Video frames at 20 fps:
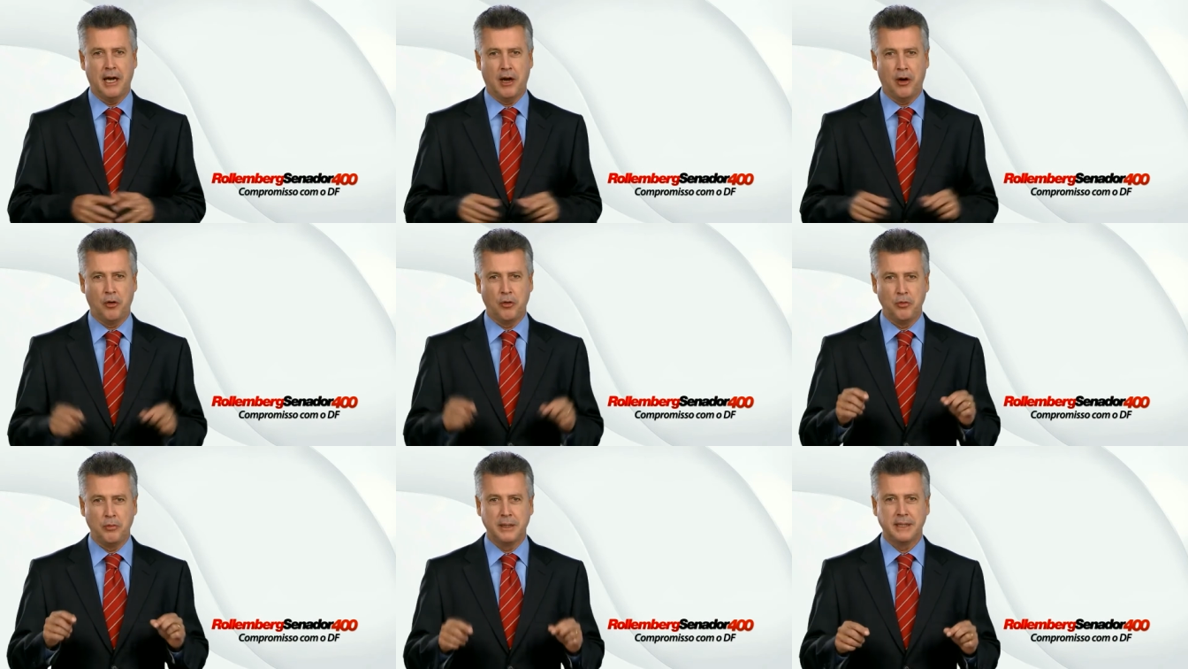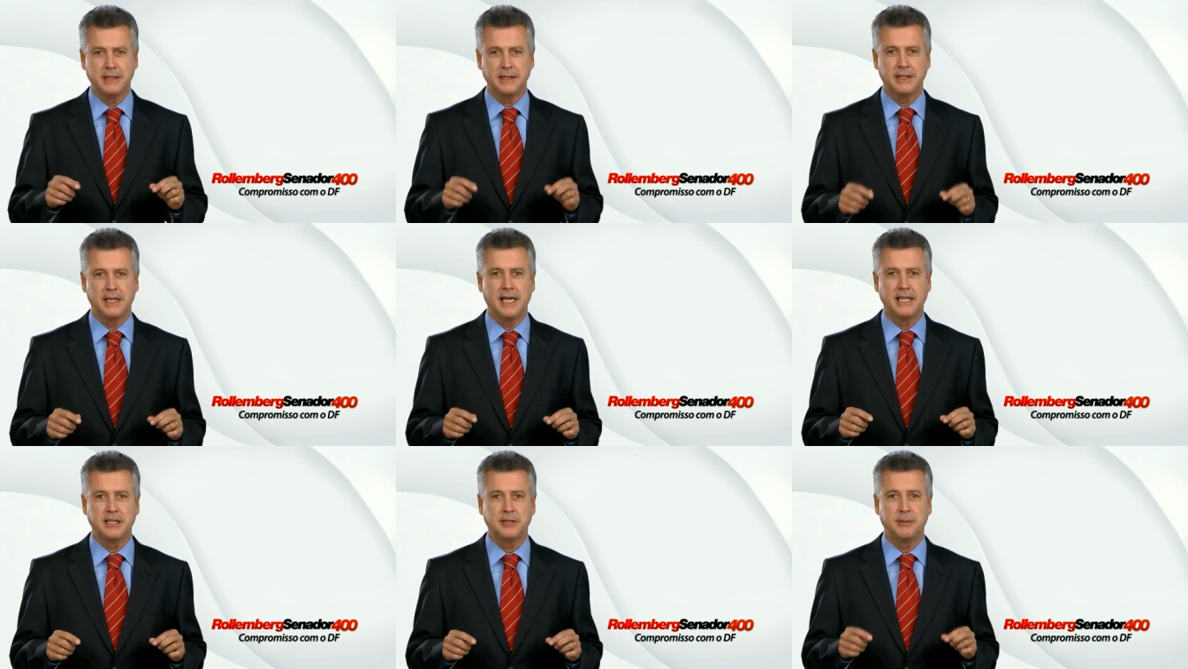Algumas
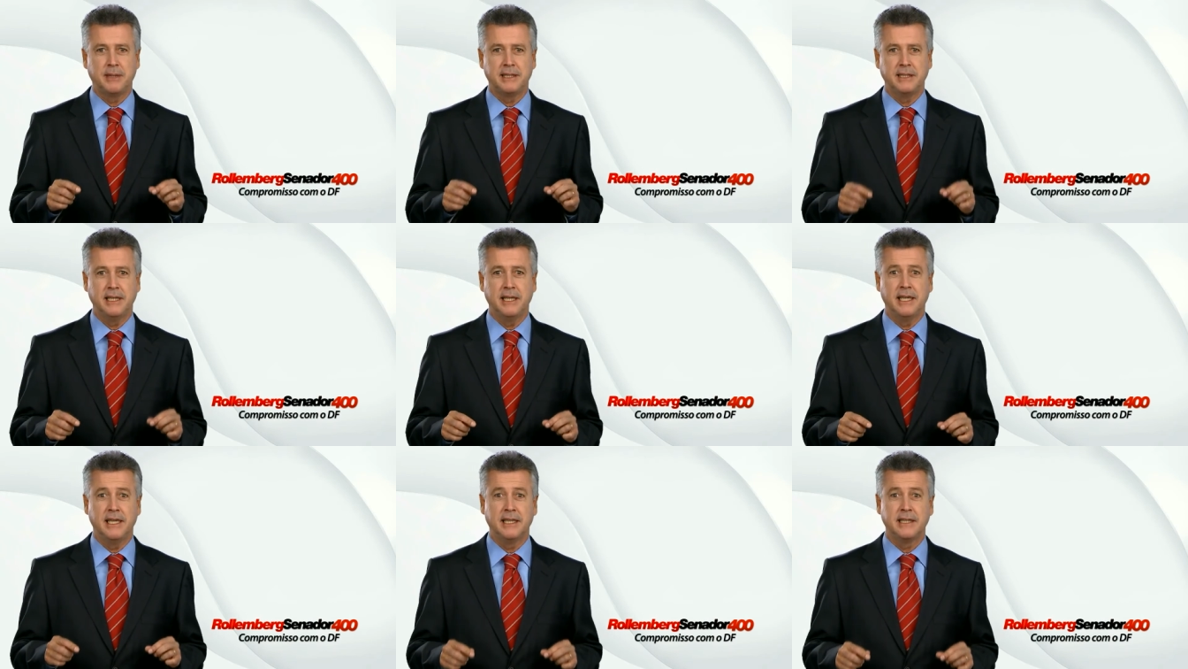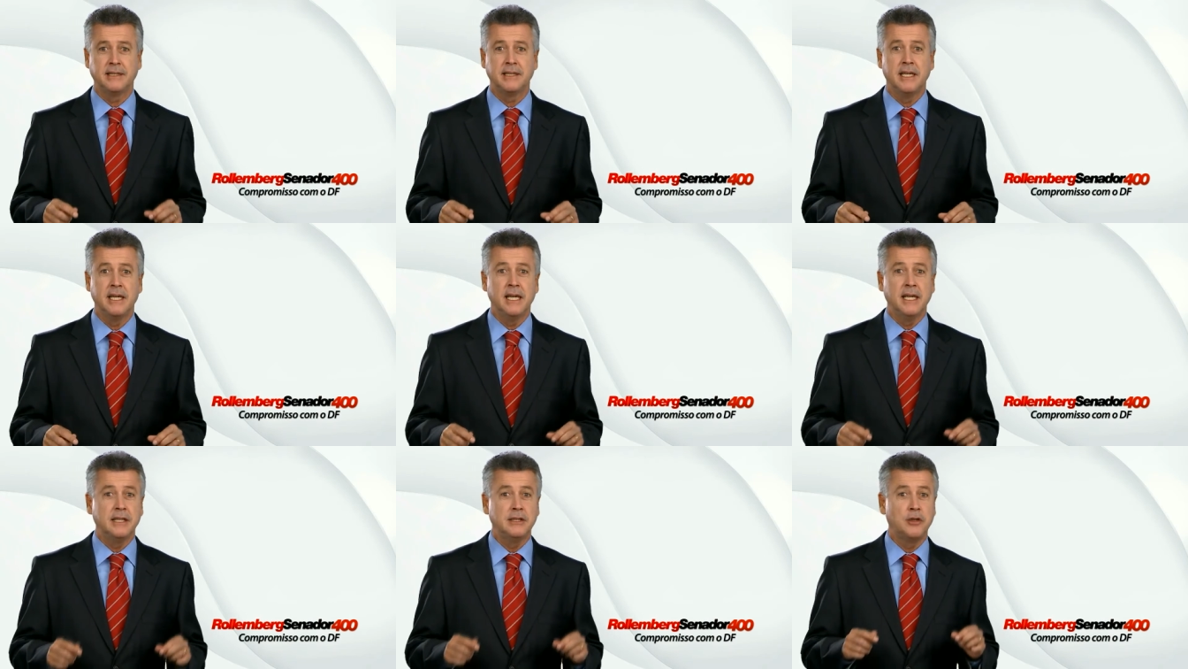cidades brasileiras
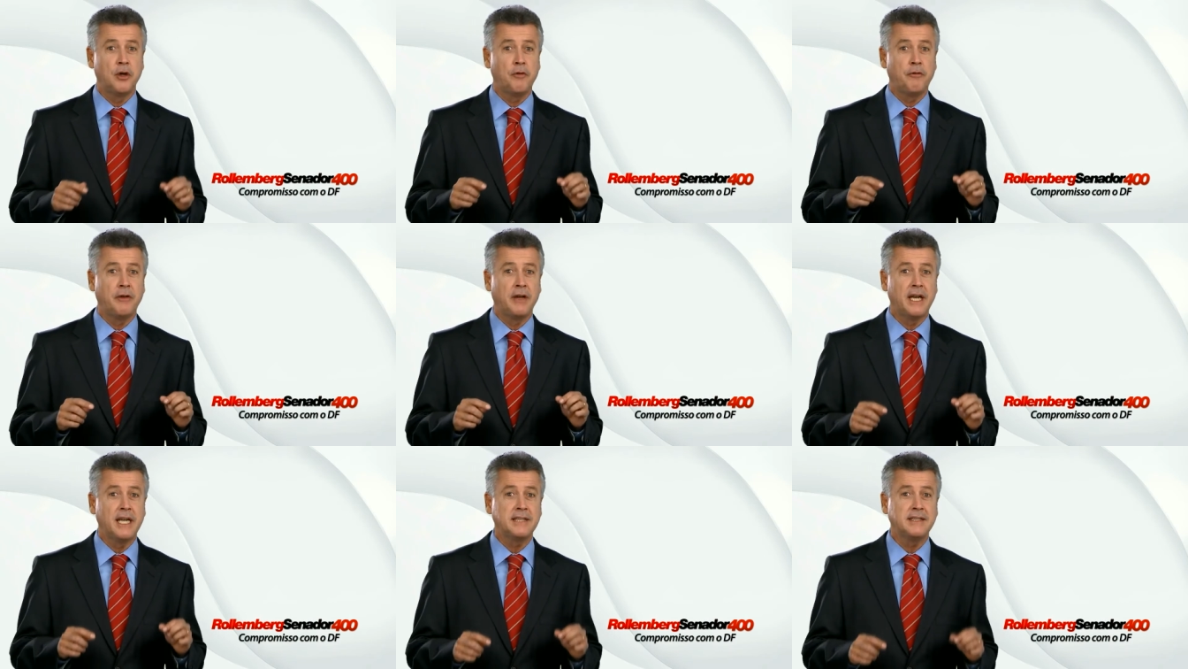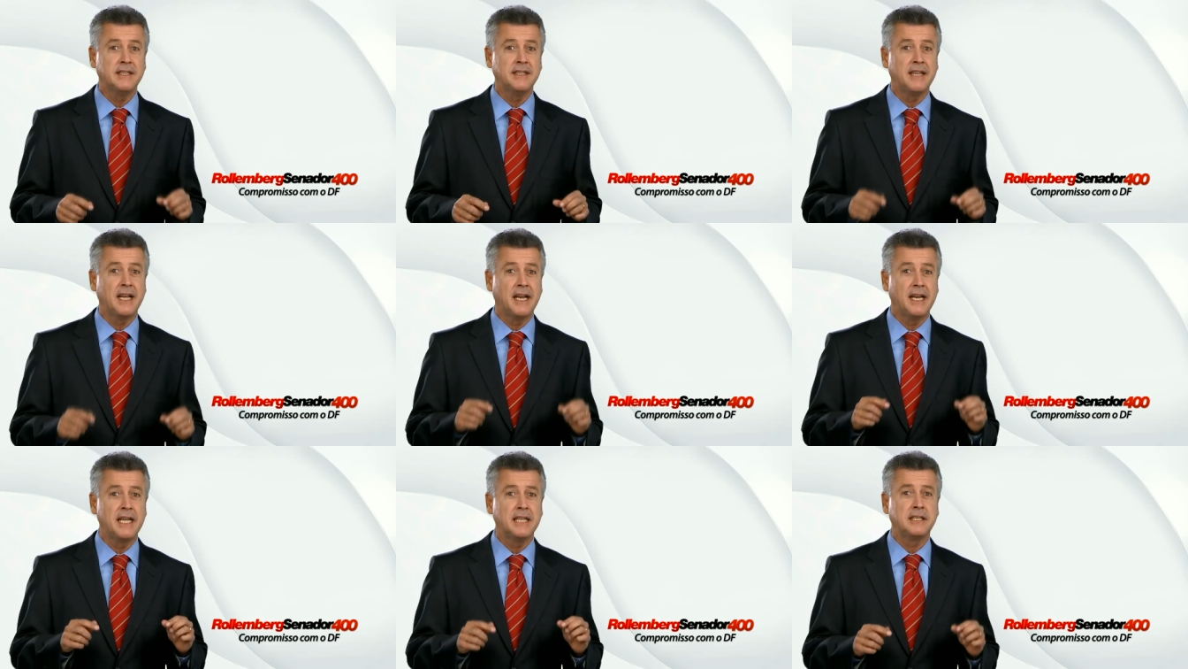já oferecem
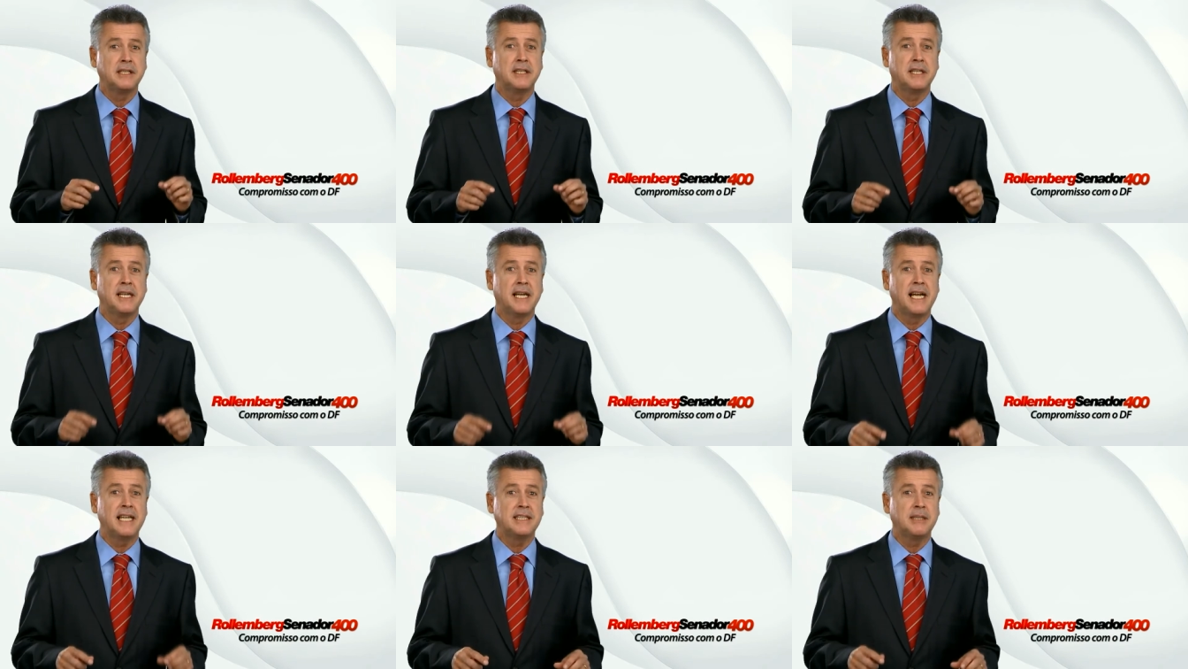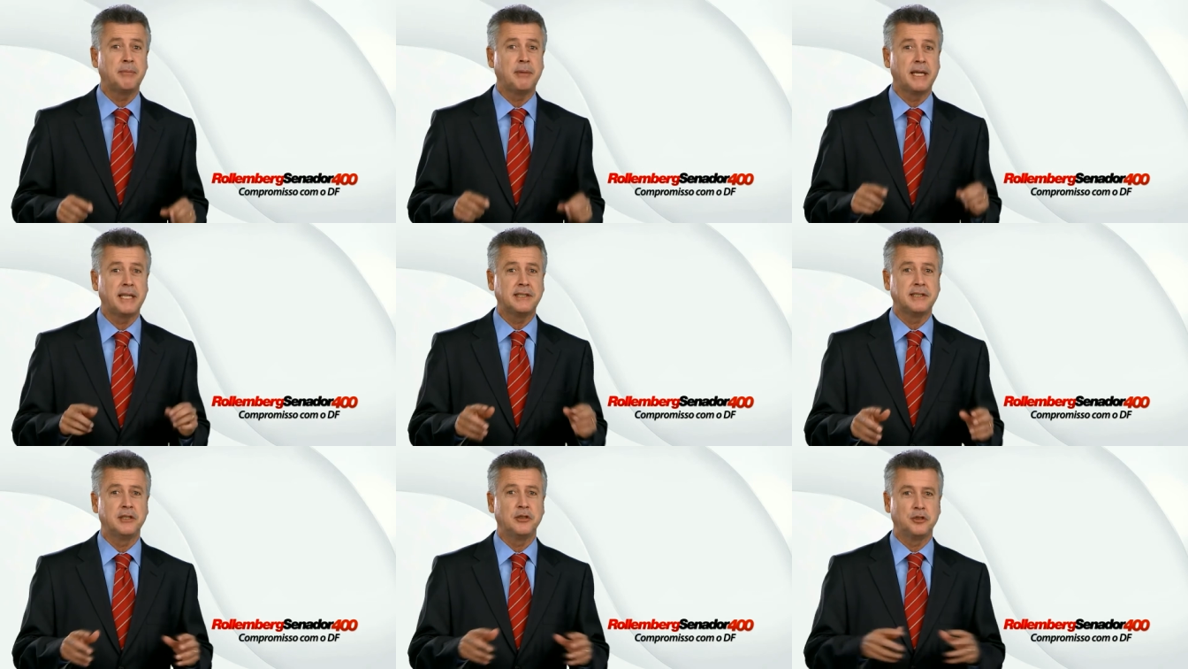internet de graça
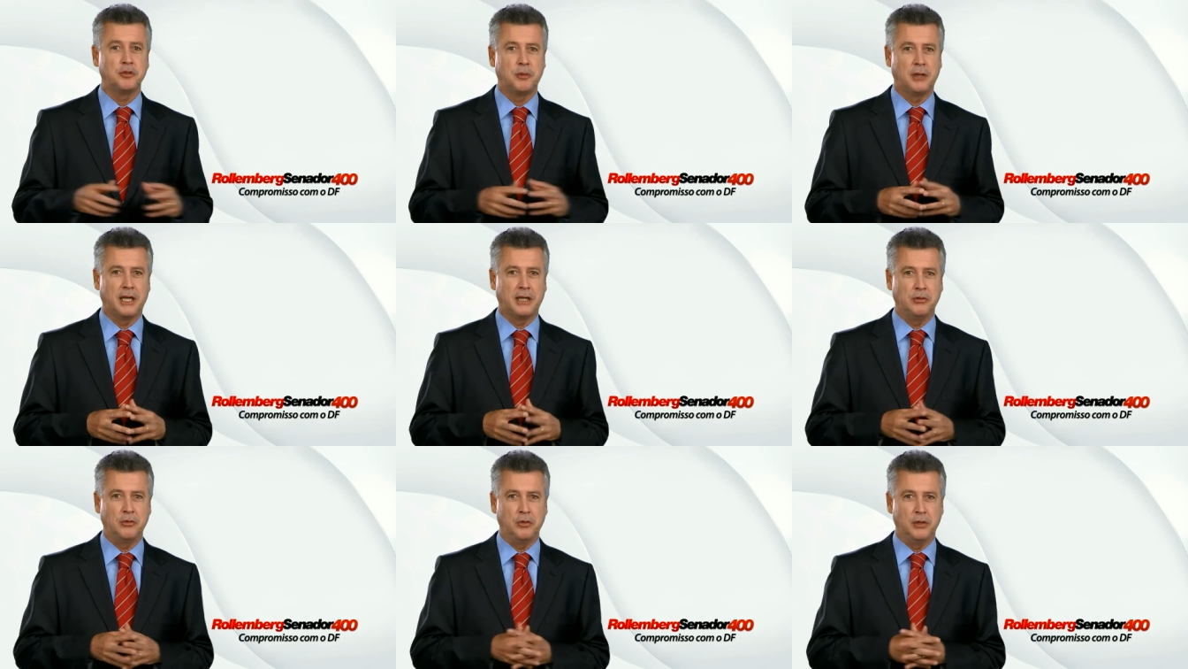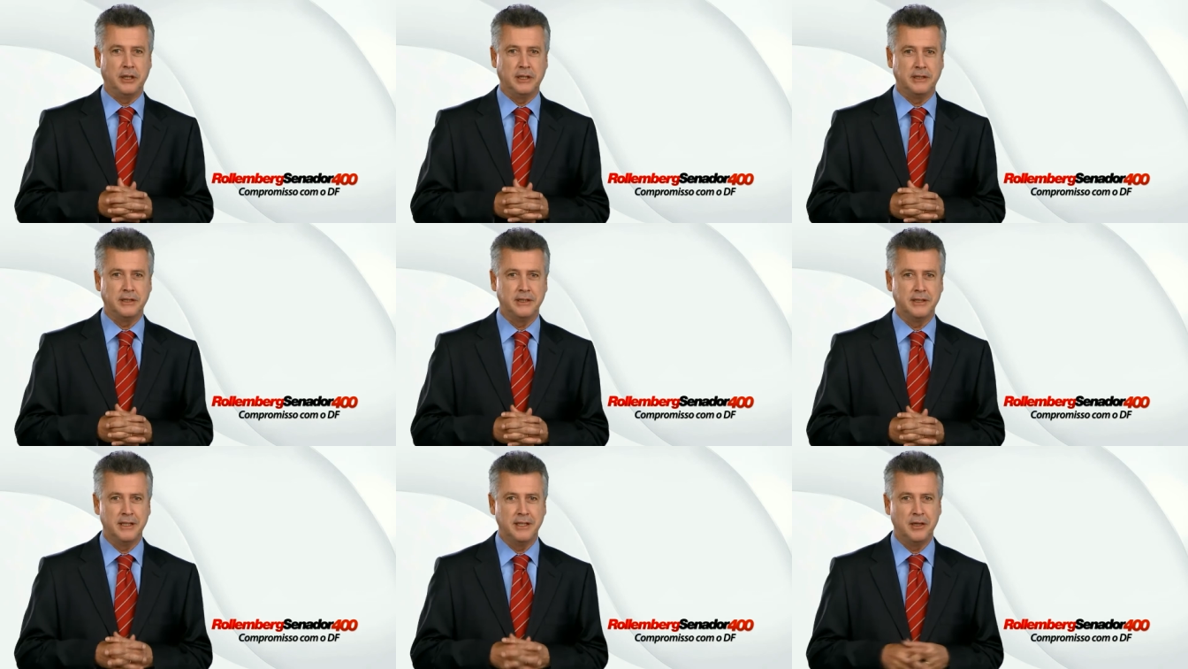para seus
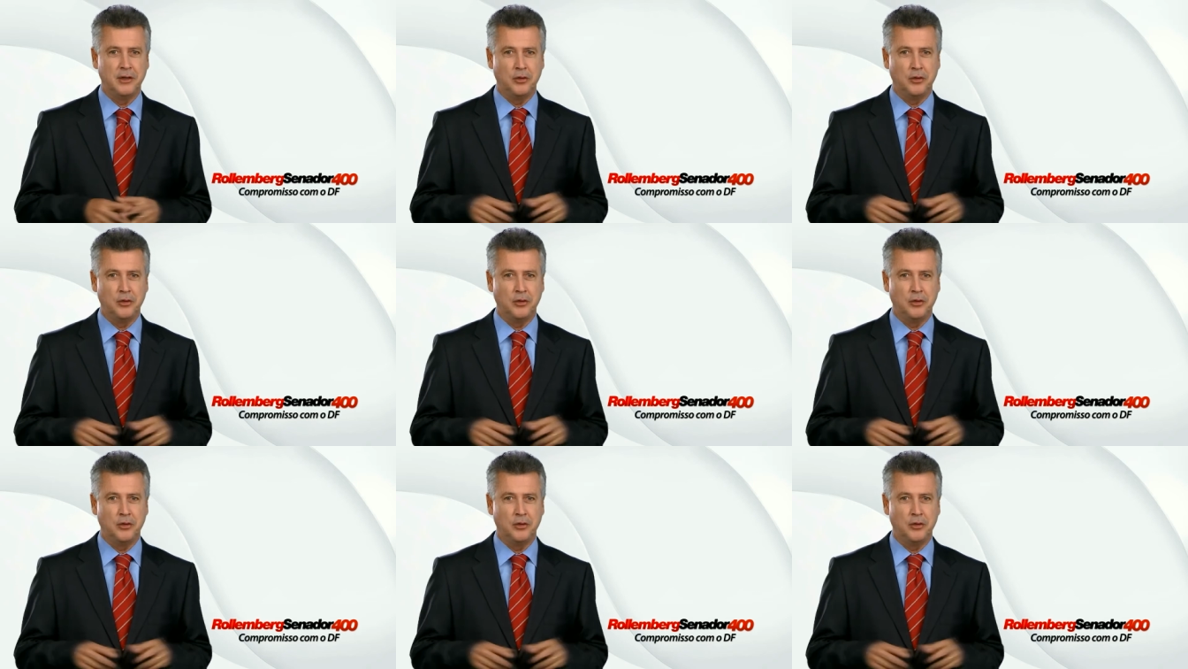moradores.